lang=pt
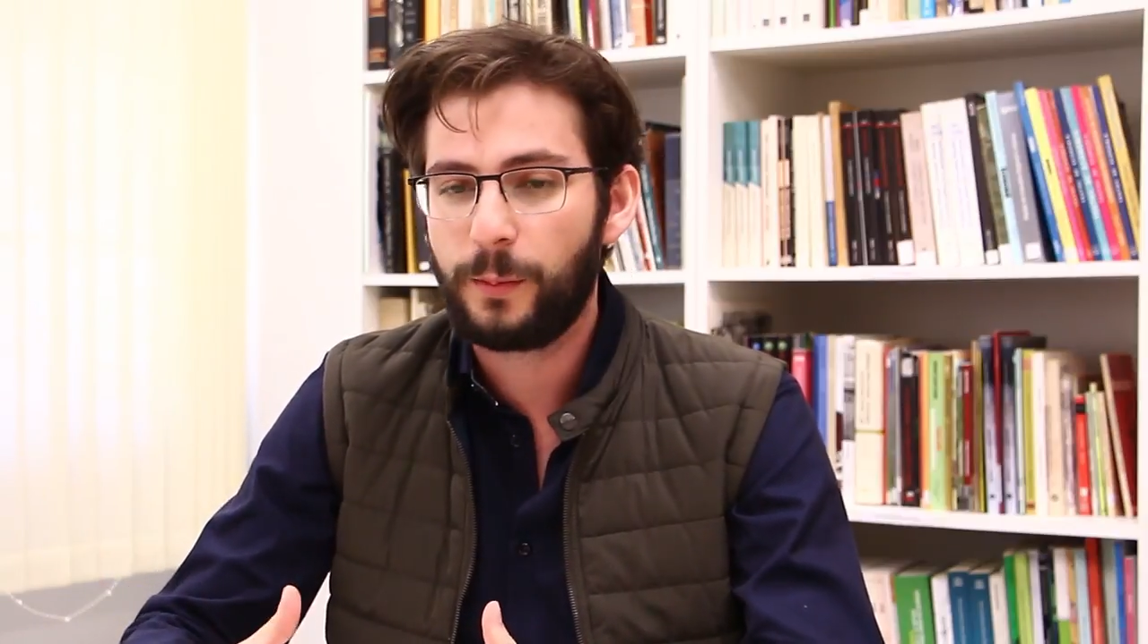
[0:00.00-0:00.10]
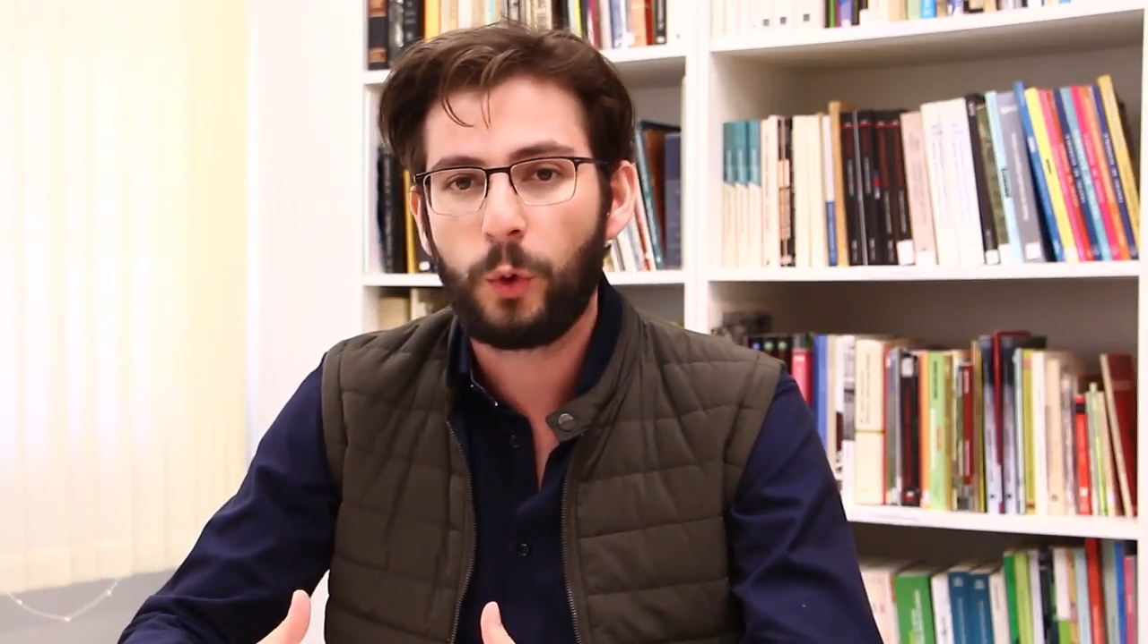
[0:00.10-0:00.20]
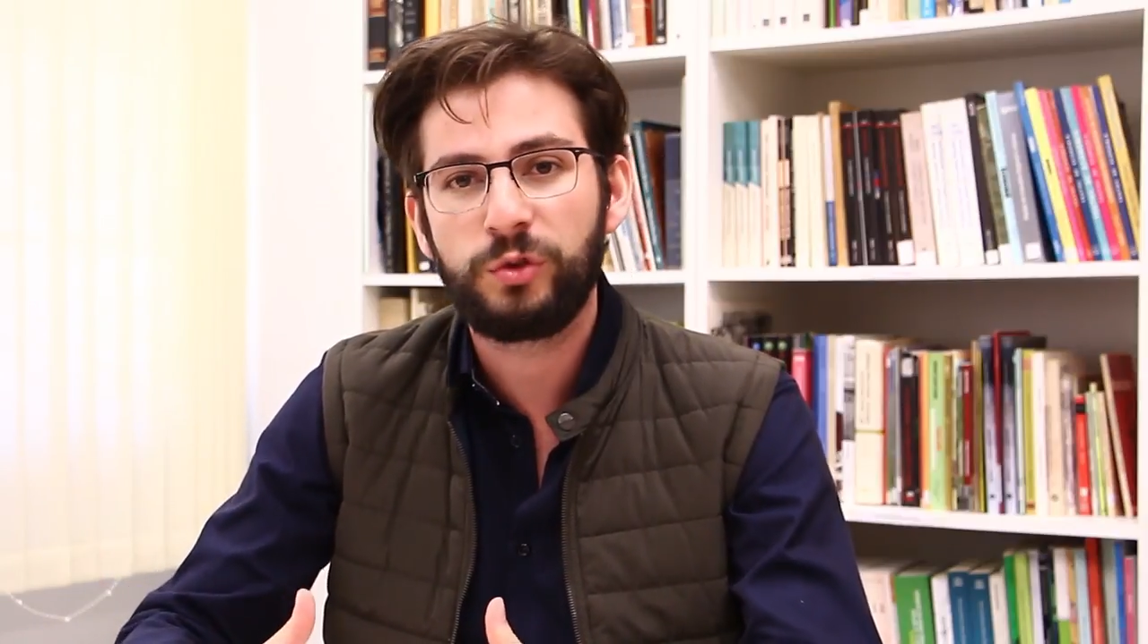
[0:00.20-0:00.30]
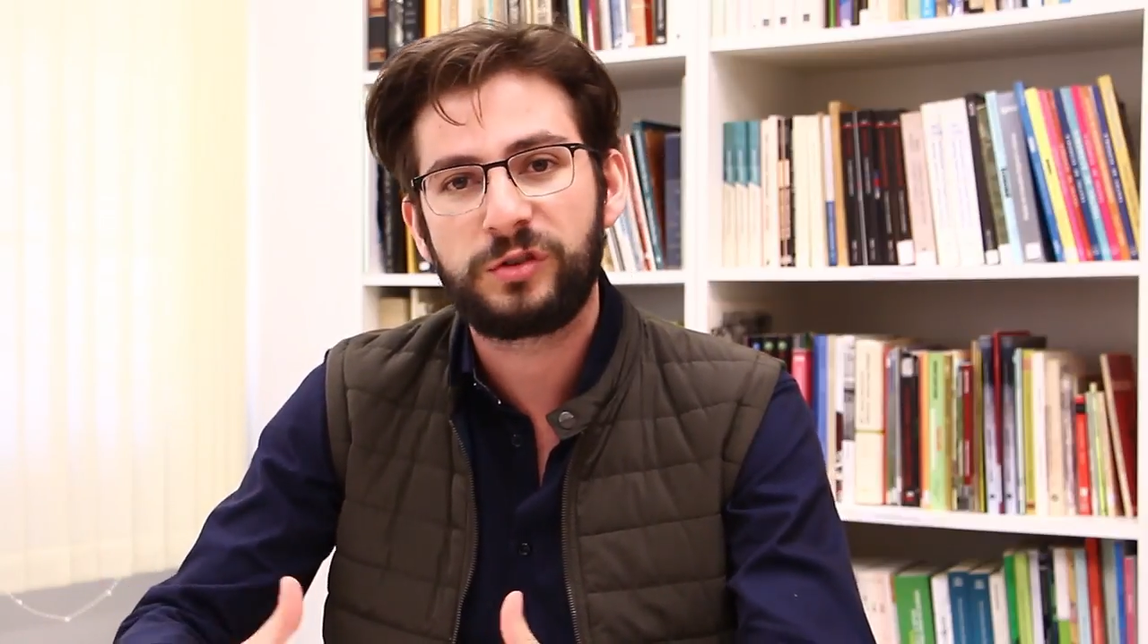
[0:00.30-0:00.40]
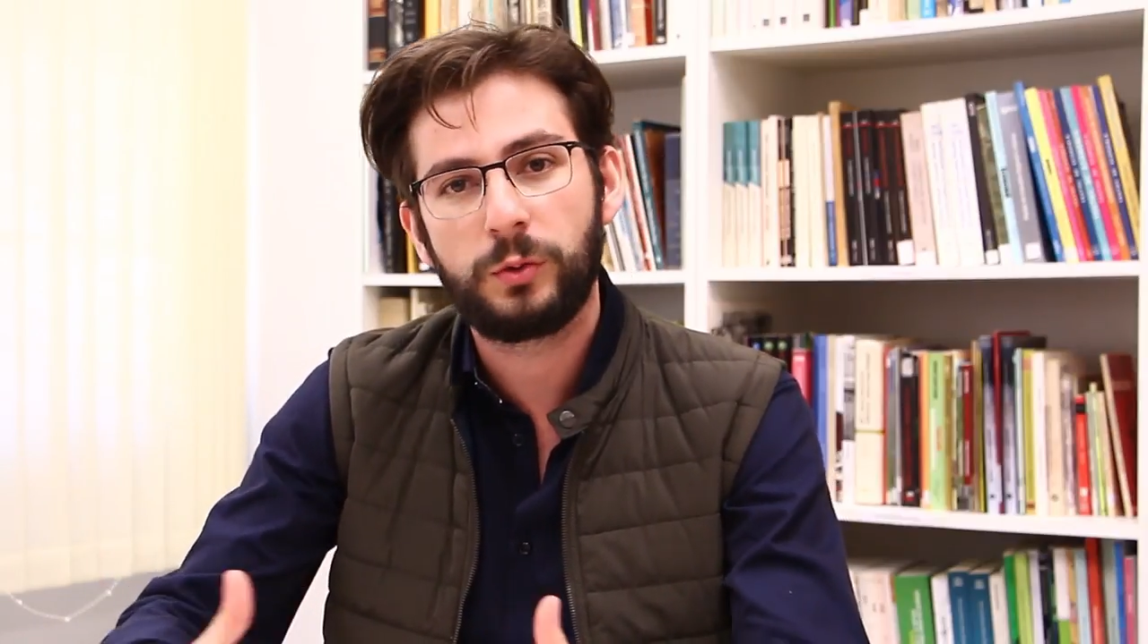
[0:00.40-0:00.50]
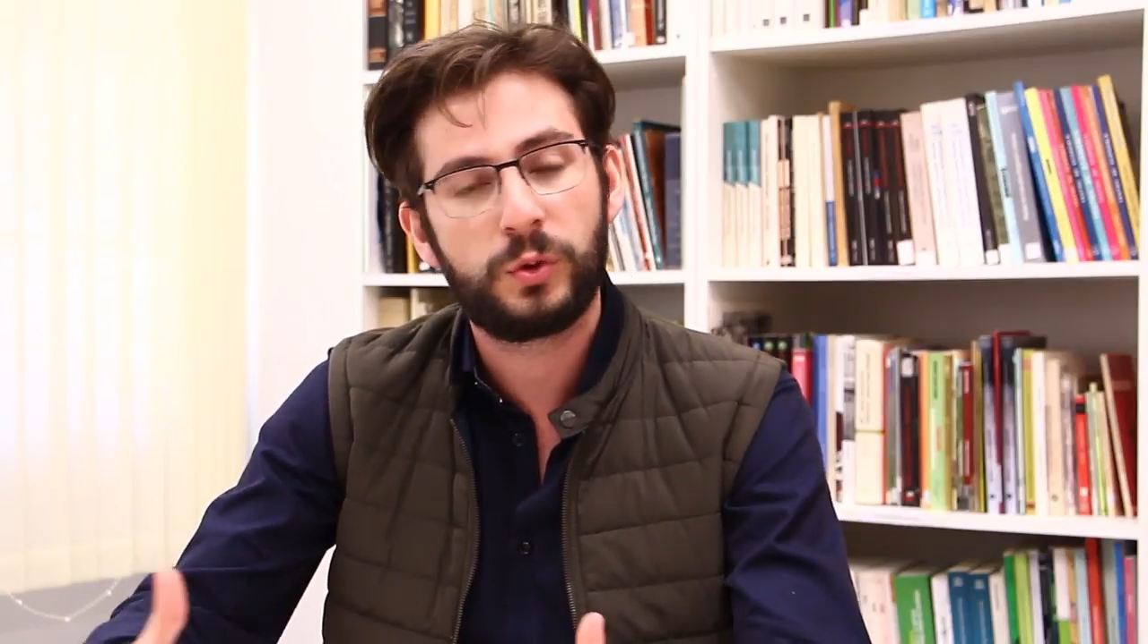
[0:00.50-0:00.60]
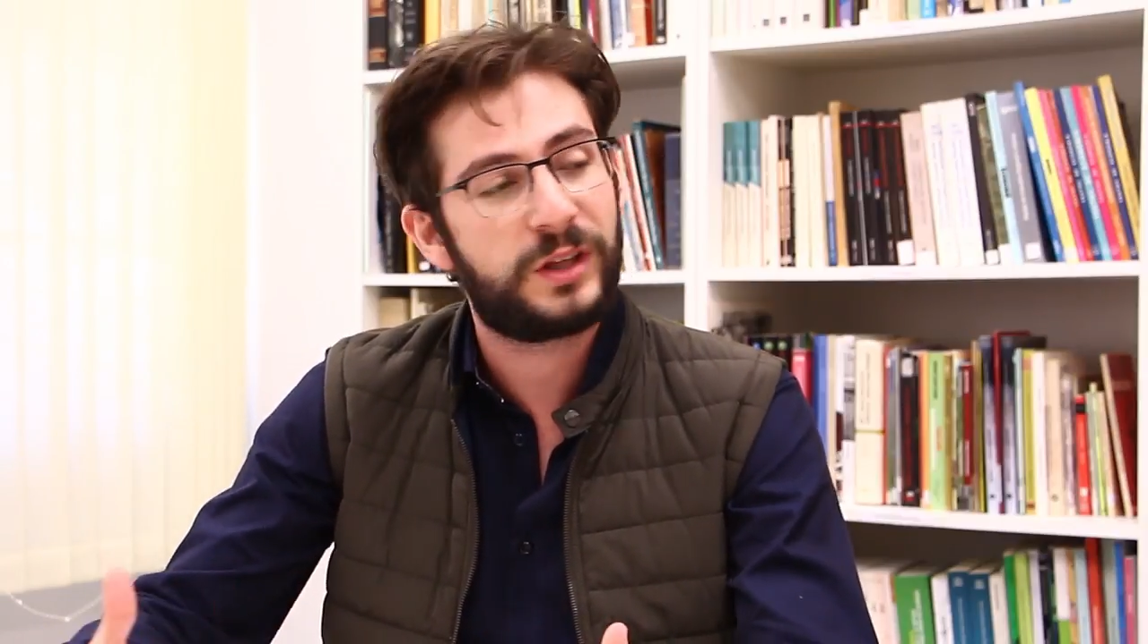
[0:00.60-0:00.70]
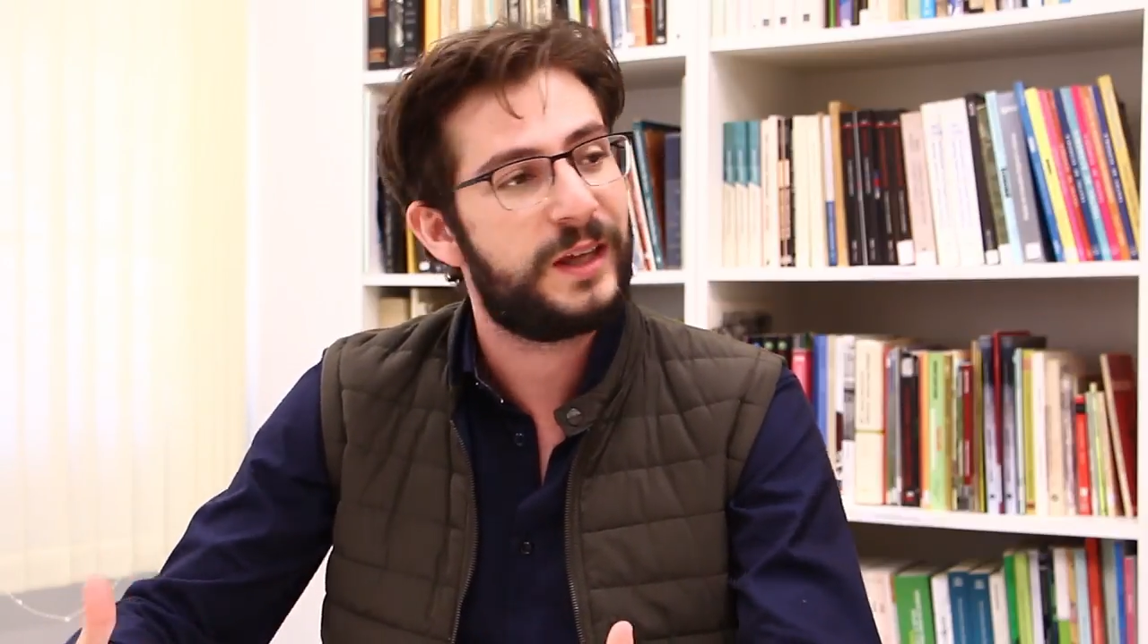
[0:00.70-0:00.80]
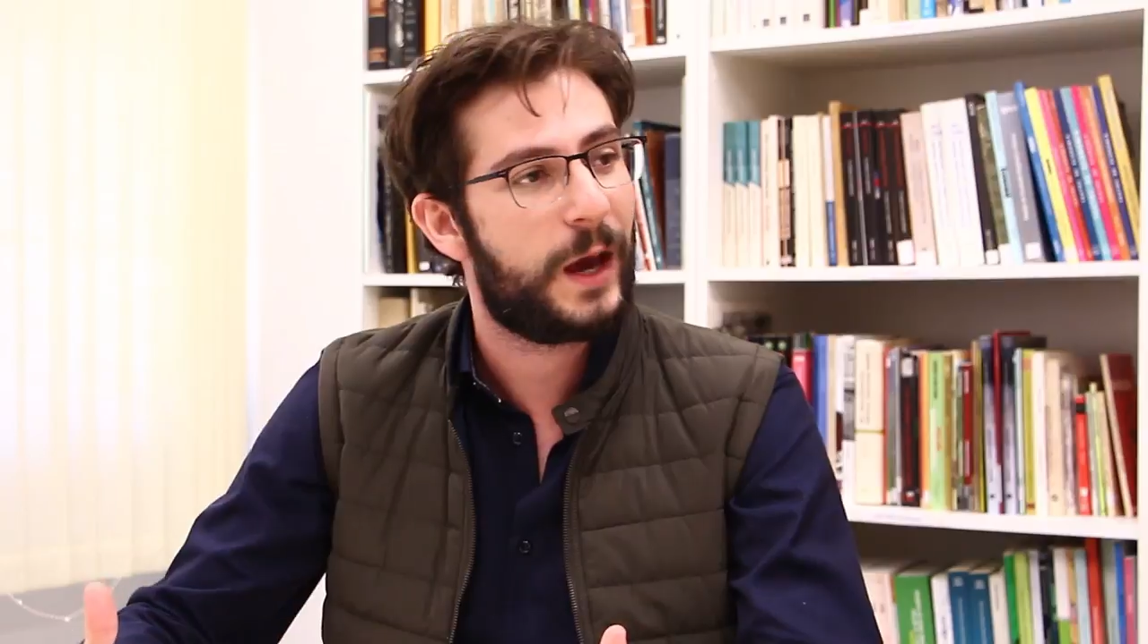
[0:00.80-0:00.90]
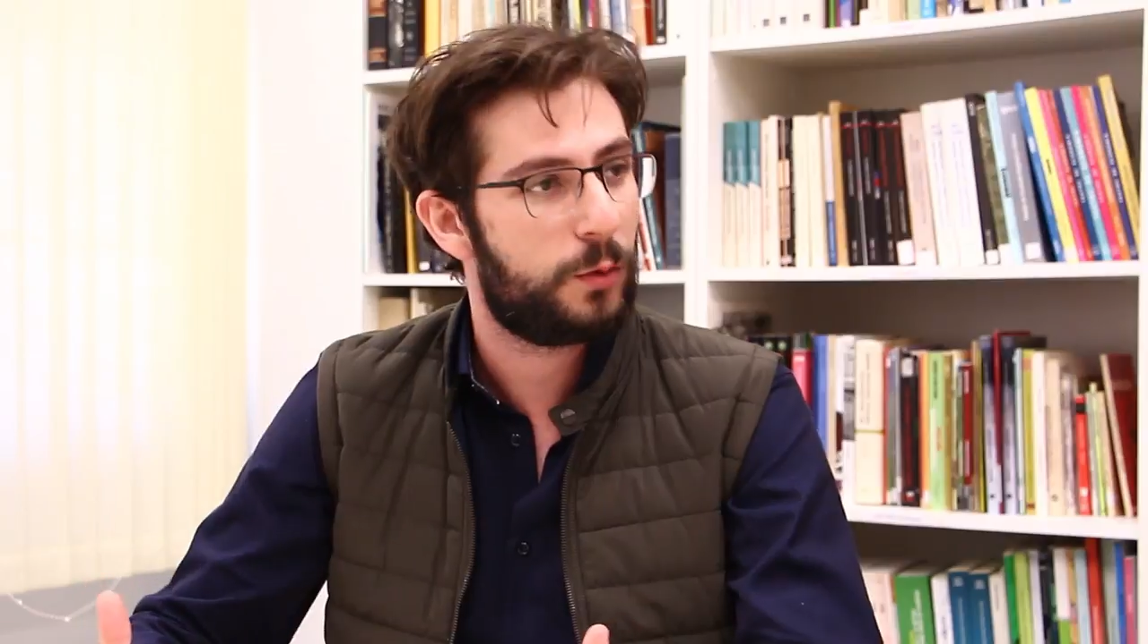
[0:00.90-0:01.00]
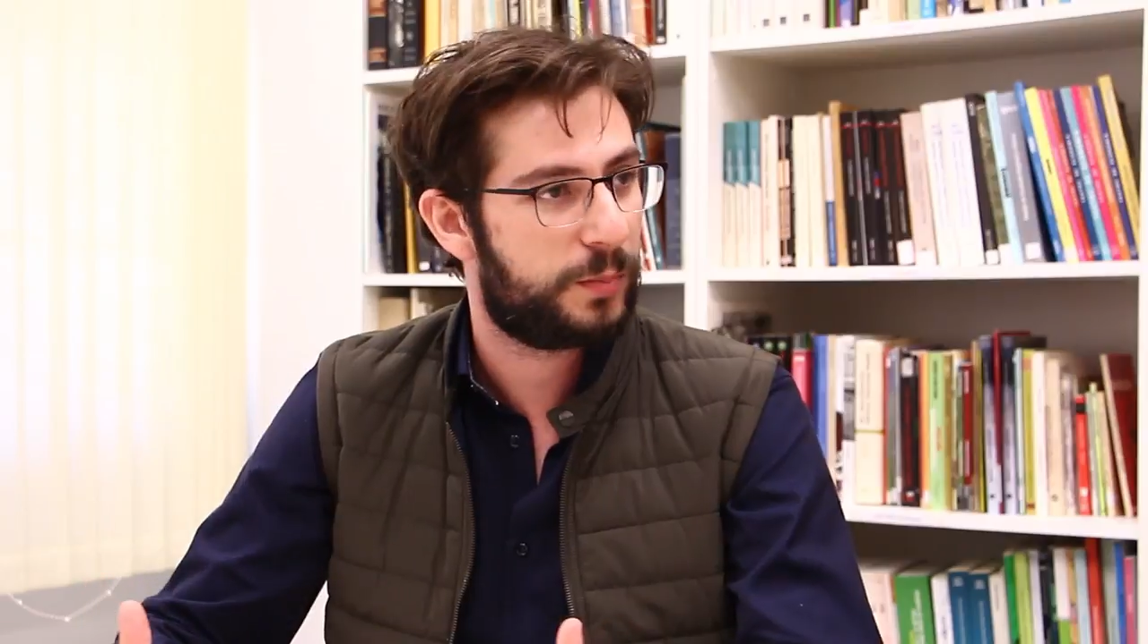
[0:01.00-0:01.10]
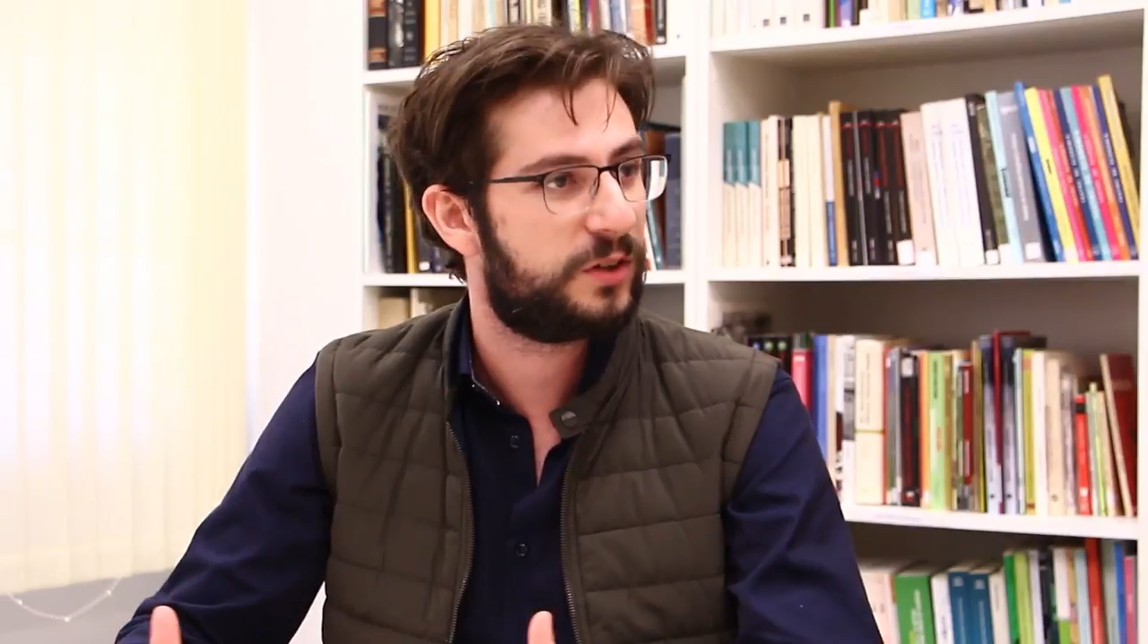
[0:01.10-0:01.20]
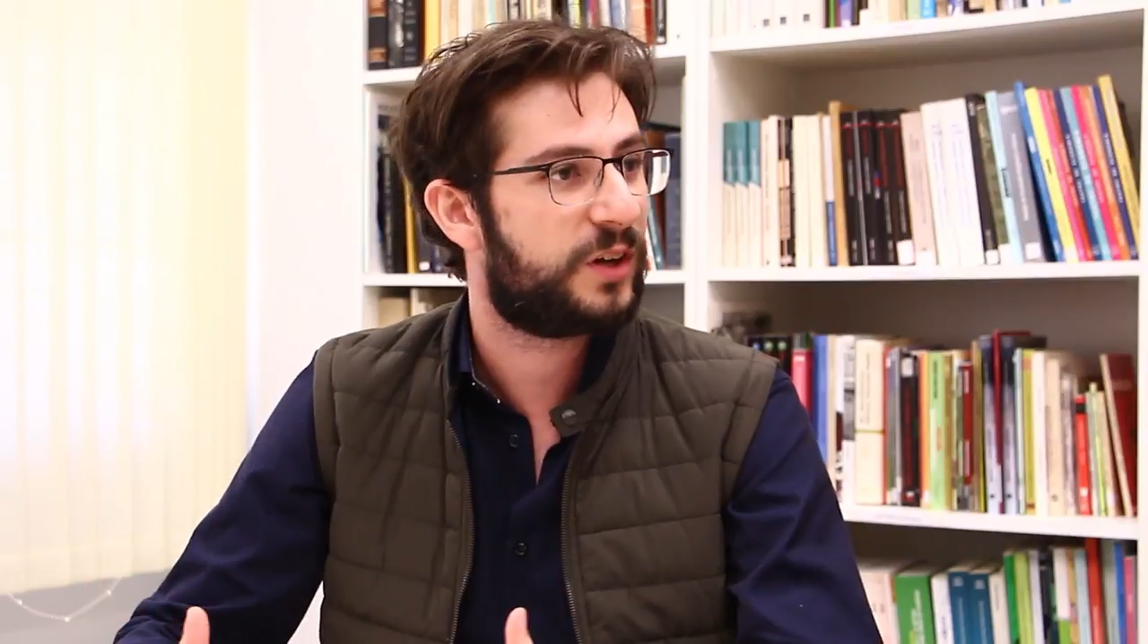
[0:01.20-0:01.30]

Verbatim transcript: demonstram o que é